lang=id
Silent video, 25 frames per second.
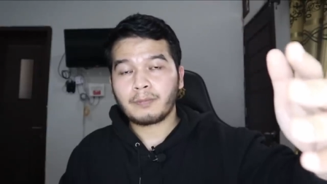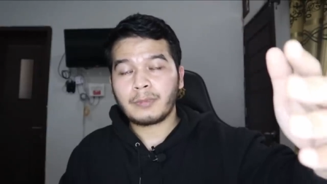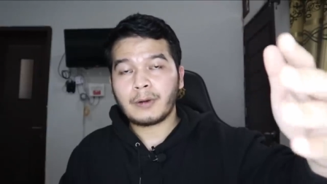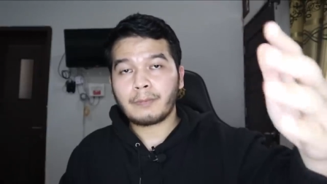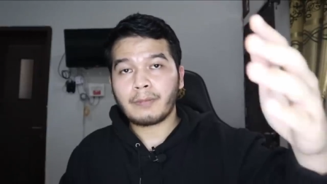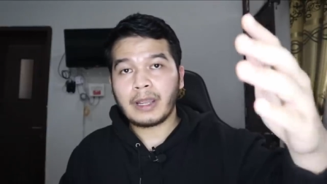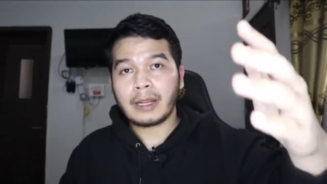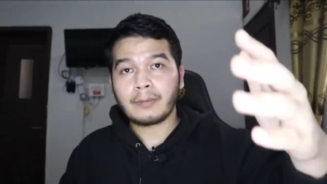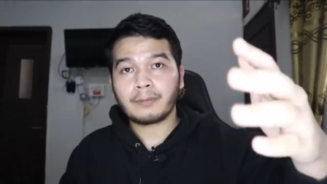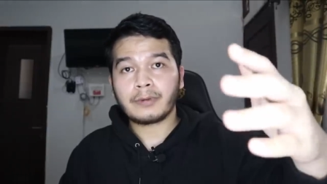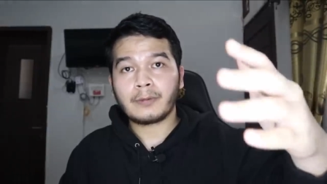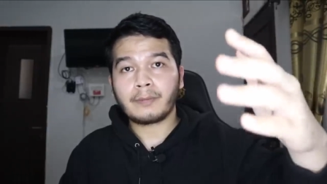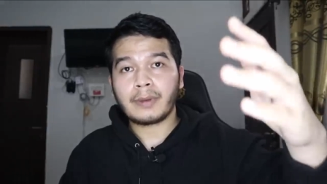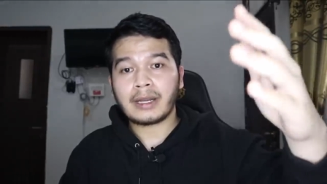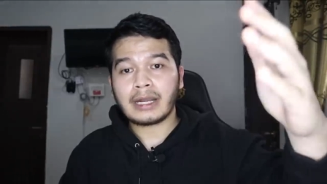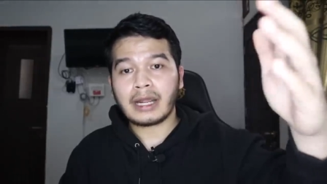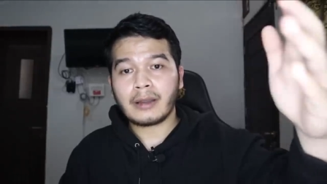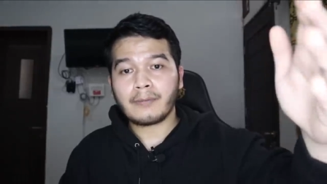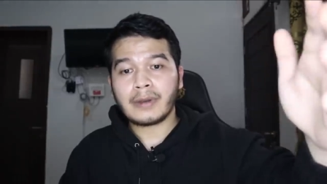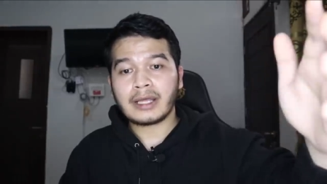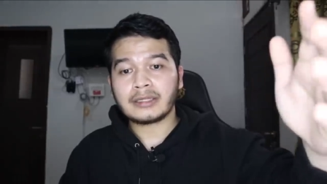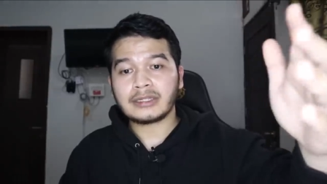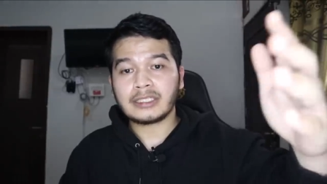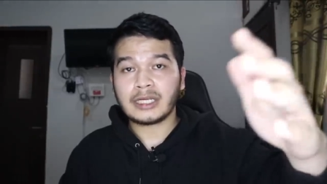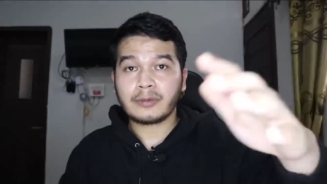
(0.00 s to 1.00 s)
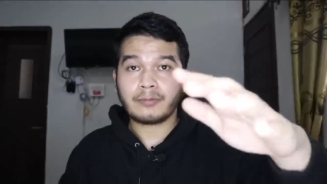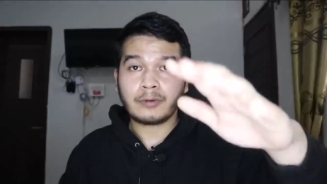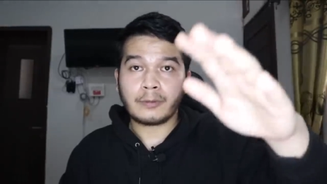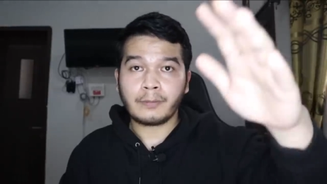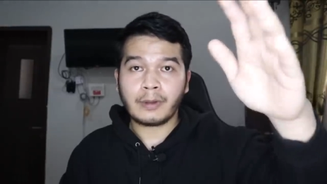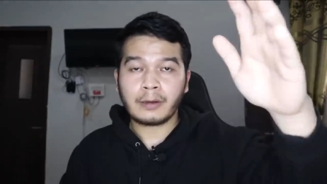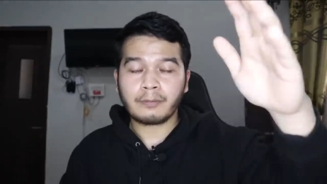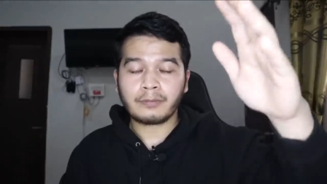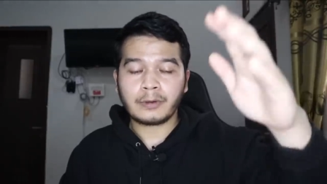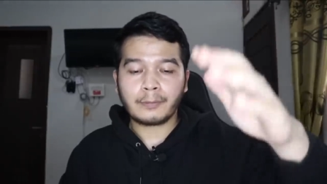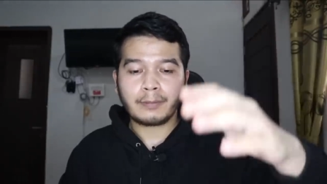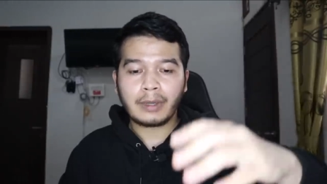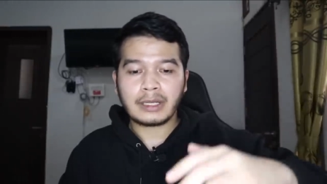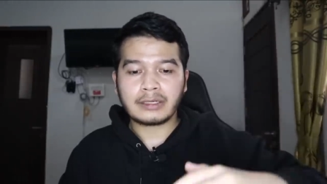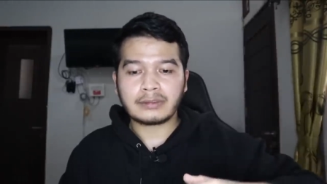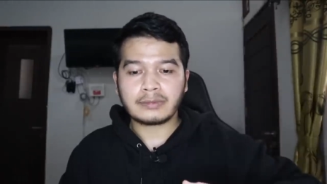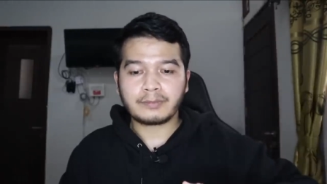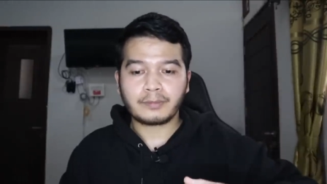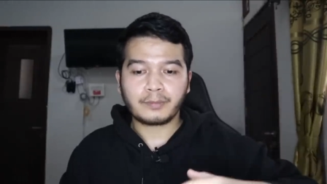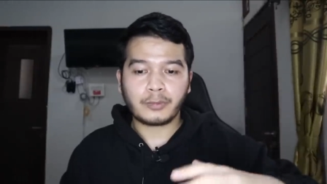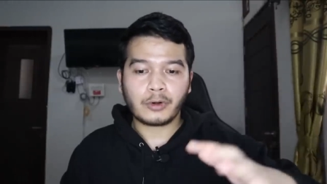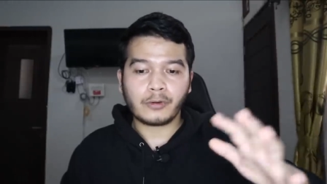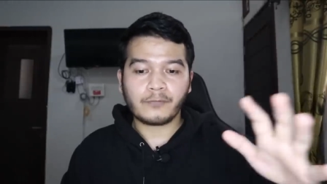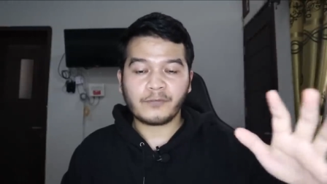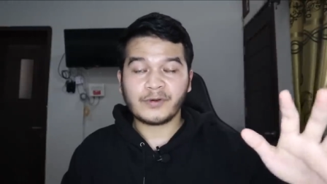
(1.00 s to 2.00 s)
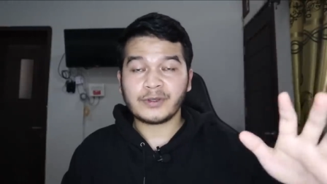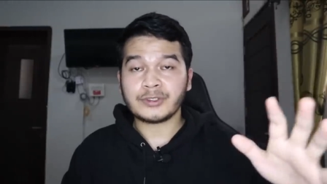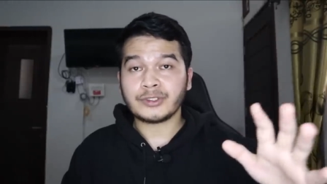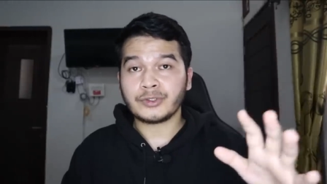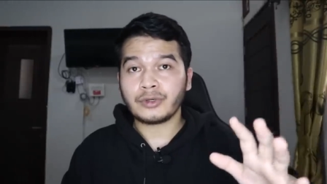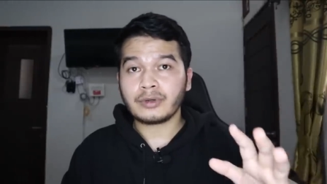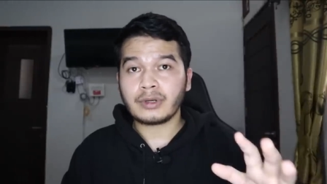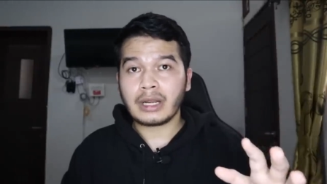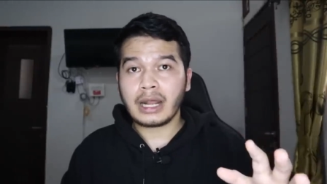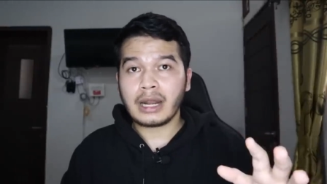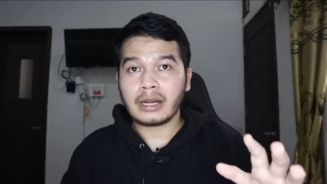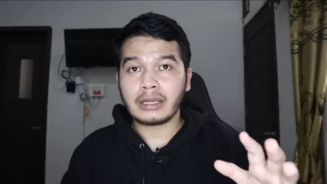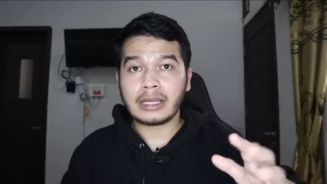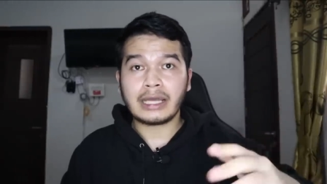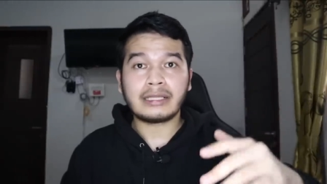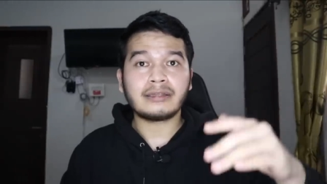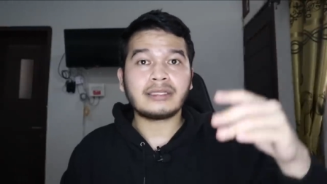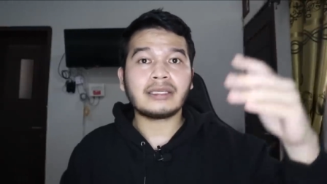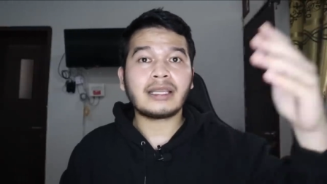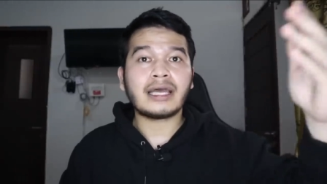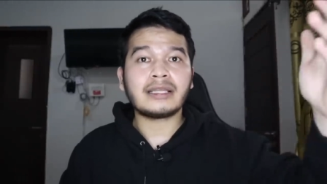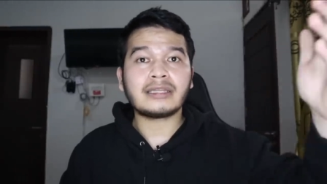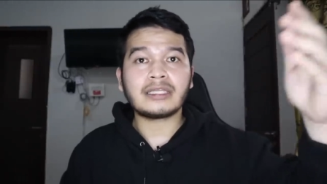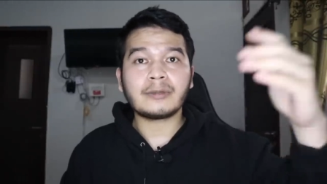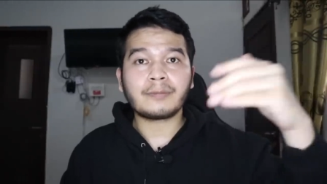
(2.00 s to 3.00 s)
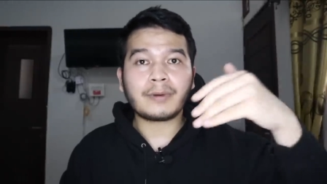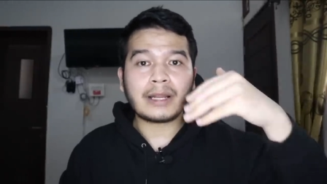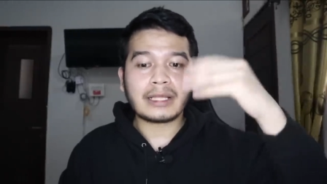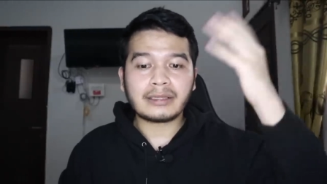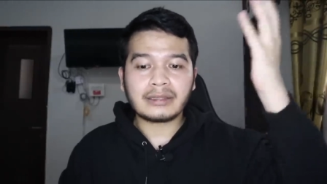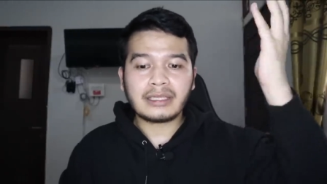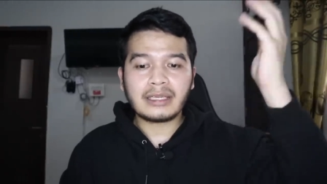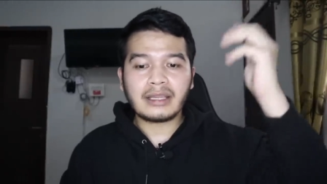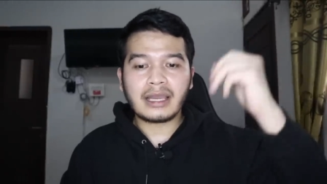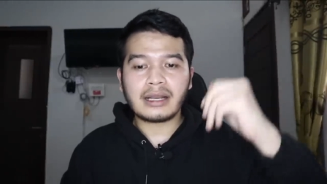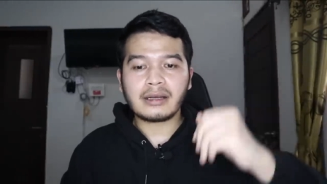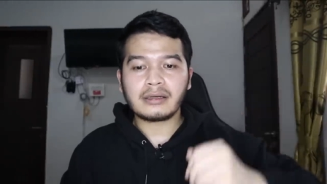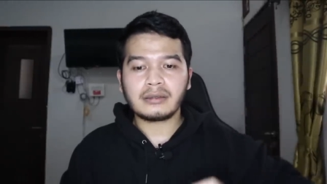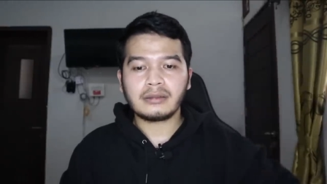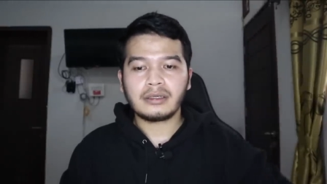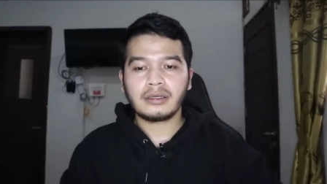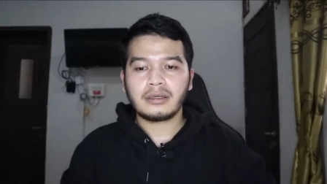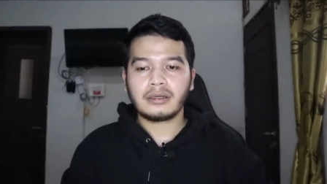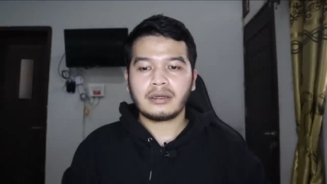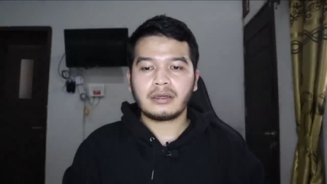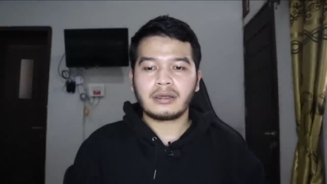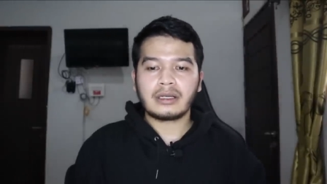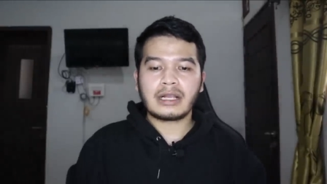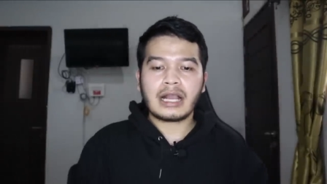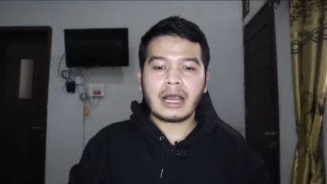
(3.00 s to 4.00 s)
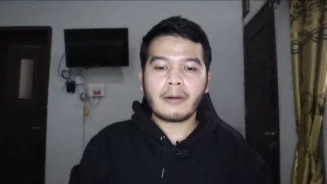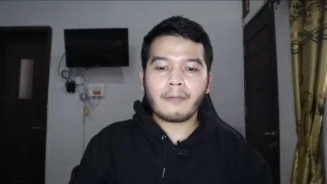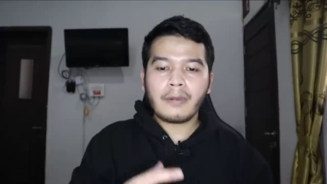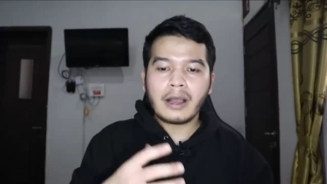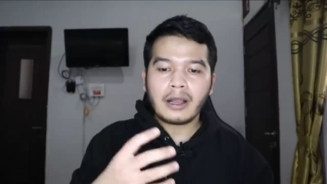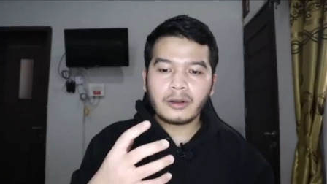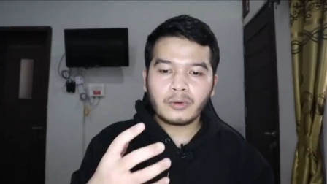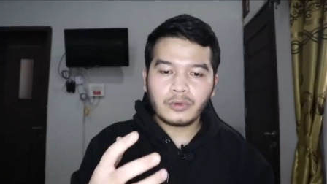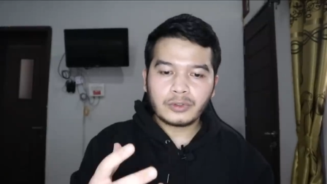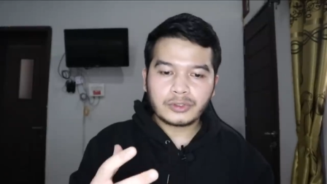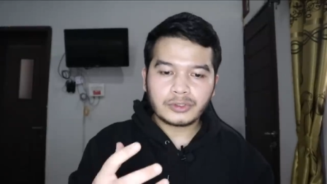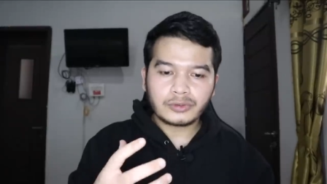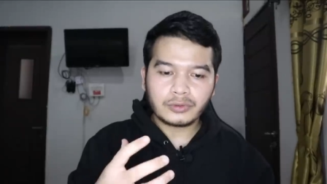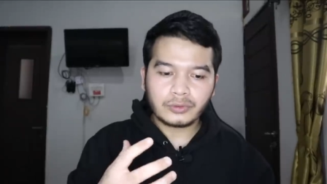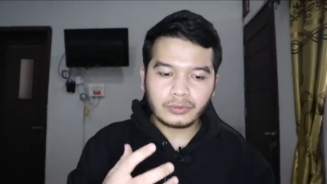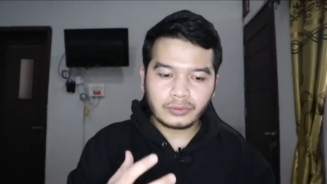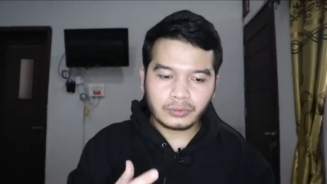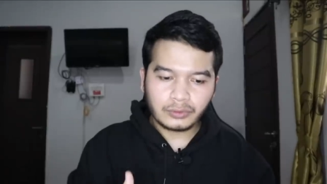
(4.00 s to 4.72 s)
pemain-pemain amatir, pemain-pemain profesional, ganti-ganti pelatih kan nggak bagus